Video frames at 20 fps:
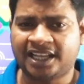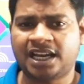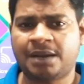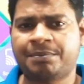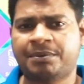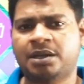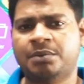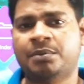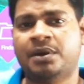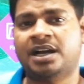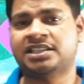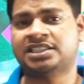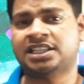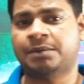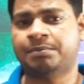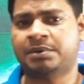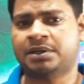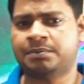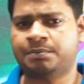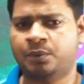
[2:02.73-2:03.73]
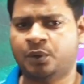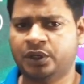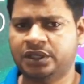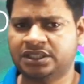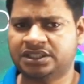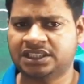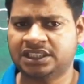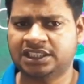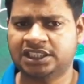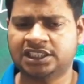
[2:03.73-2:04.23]
आपके मार्क्स यहाँ पर पॉइंट
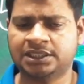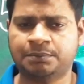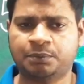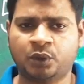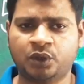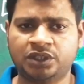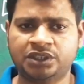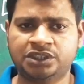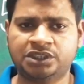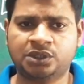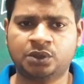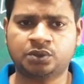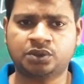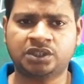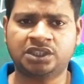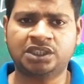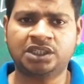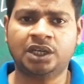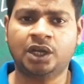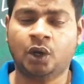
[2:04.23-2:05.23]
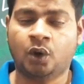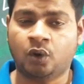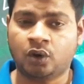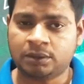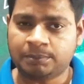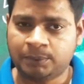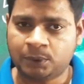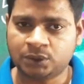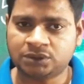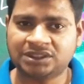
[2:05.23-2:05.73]
से जैसे पॉइंट जीरो थ्री और
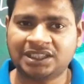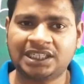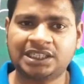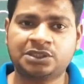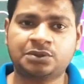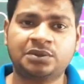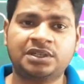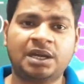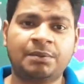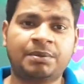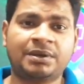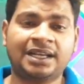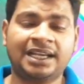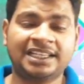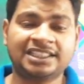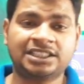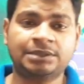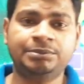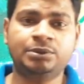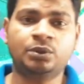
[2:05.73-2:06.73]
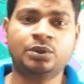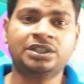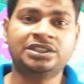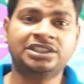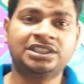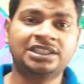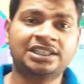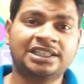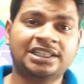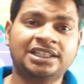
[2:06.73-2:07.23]
बहुत सारे स्टूडेंट यहाँ पर ऐसे भी होंगे
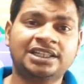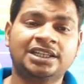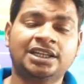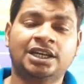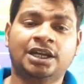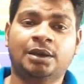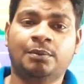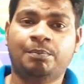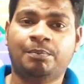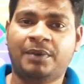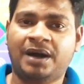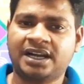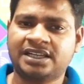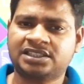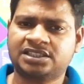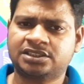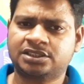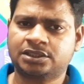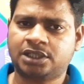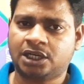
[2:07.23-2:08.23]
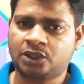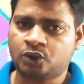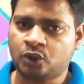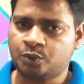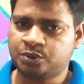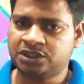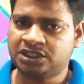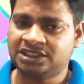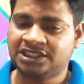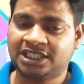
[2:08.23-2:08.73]
जिनके मार्क्स कट
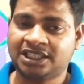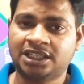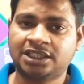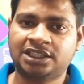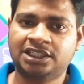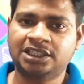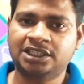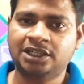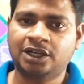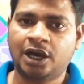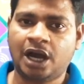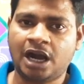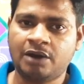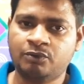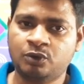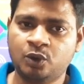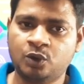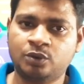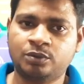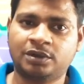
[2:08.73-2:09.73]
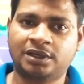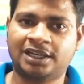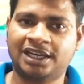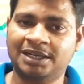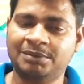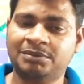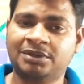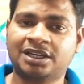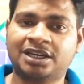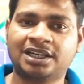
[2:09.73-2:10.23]
ऑफ से ज़्यादा थे अब वो
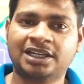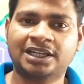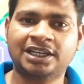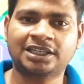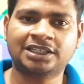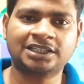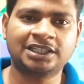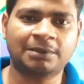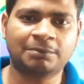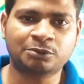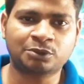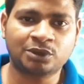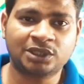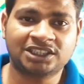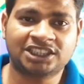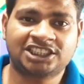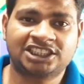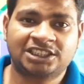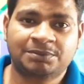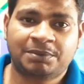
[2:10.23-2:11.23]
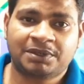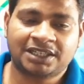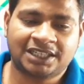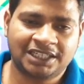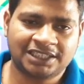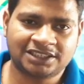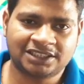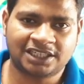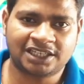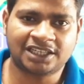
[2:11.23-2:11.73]
क्लेम कर रहे हैं कि हम तो एसएससी पर
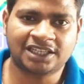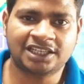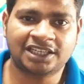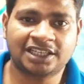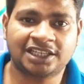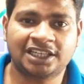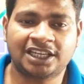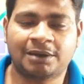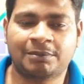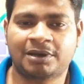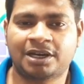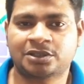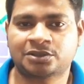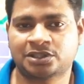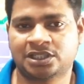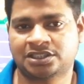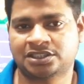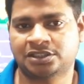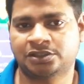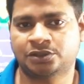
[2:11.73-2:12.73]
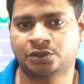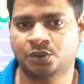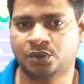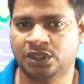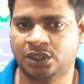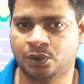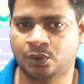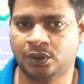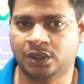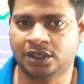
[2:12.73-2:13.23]
केस करेंगे कि हमारा सलेक्शन क्यों
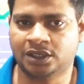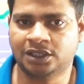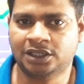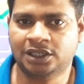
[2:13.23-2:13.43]
नहीं हुआ